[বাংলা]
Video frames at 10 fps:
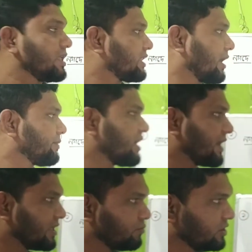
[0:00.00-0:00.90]
তা আমি
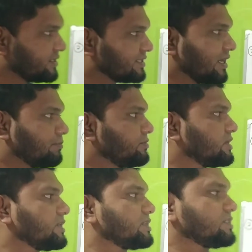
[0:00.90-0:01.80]
আগে বলেছিলাম
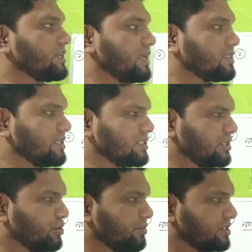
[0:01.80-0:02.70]
যে এই তিনটা
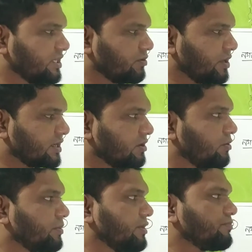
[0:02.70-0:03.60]
নিয়মের যে কোনো একটা
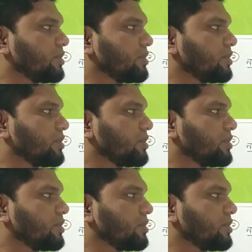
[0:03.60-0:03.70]
হবে